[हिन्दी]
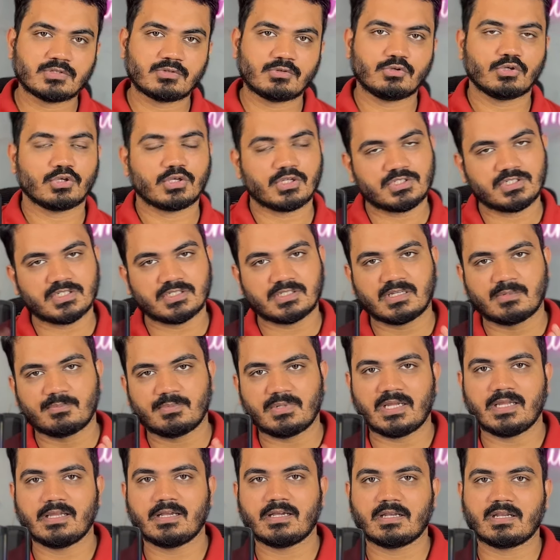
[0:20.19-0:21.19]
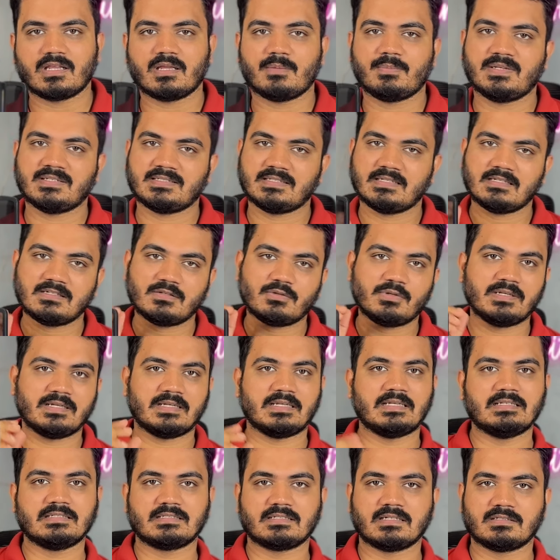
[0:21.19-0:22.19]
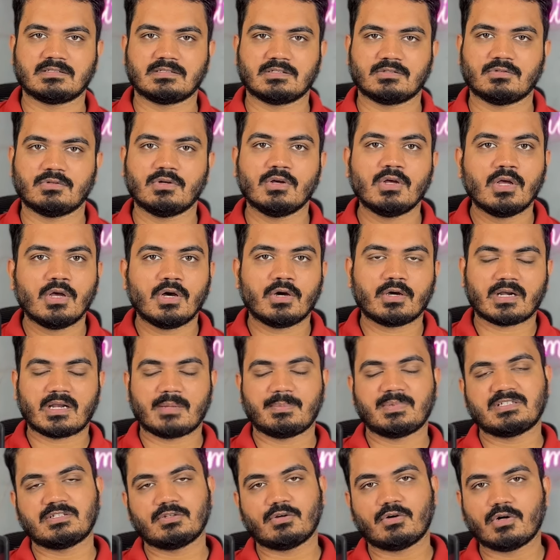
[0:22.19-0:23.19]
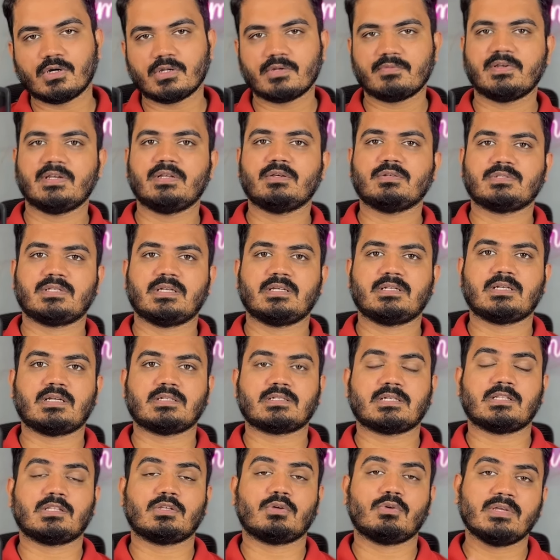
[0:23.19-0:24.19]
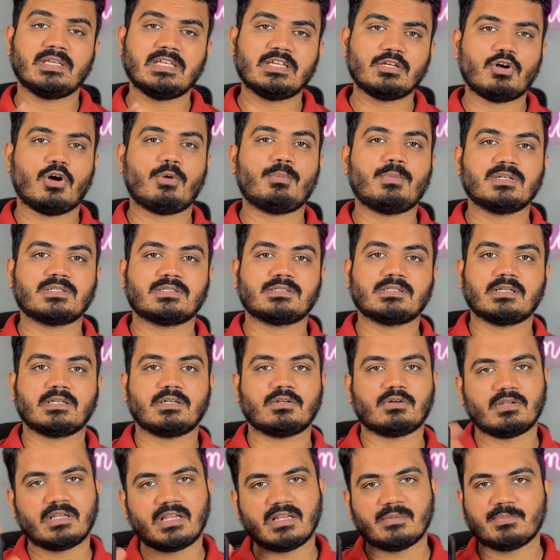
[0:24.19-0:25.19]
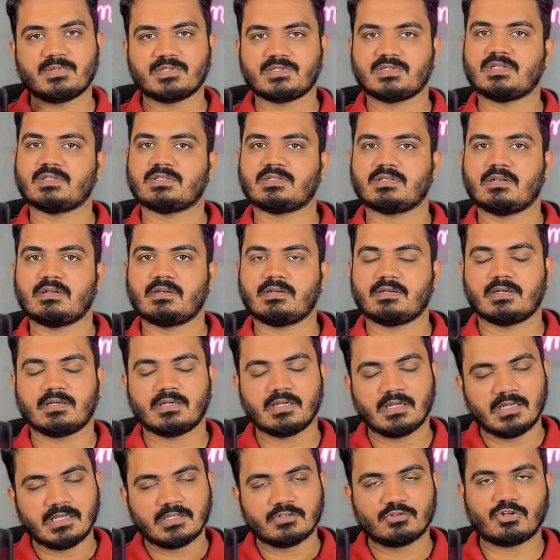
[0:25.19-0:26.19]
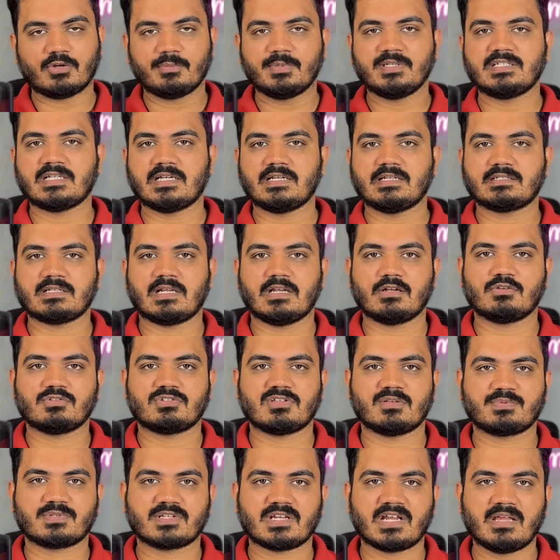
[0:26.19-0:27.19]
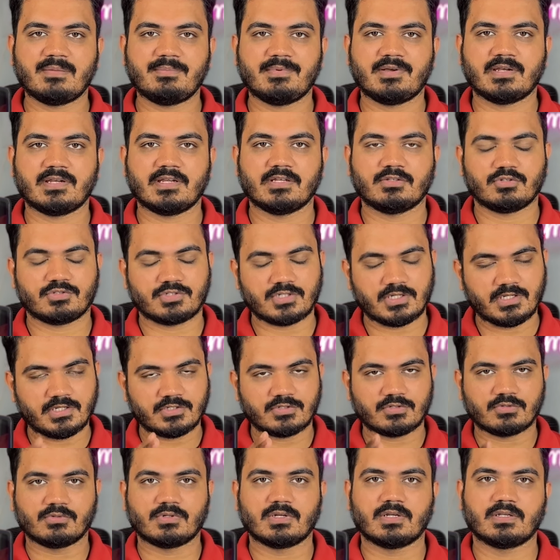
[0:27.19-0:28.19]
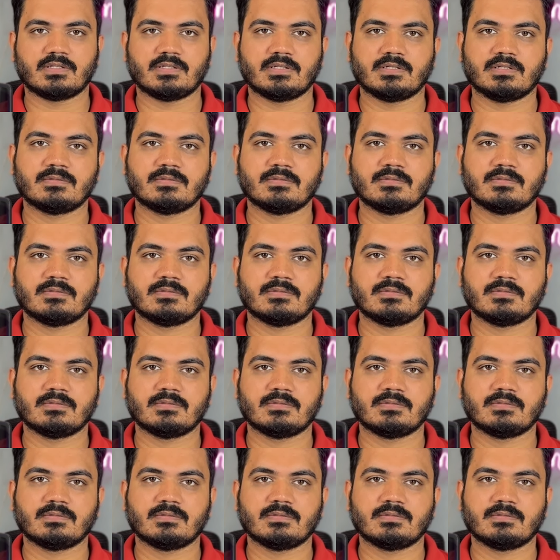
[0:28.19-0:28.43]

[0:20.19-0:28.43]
सको और अच्छे से अप्लाई करके अपनी सेल को इंक्रीज़ कर सको अगर आप ऐसे और वीडियोज़ देखना चाहते हो ई कॉमर्स रिलेटेड ऑनलाइन बिजनेस रिलेटेड तो अभी चाहिए चैनल को सब्सक्राइब करिए तो चलिए शुरू करते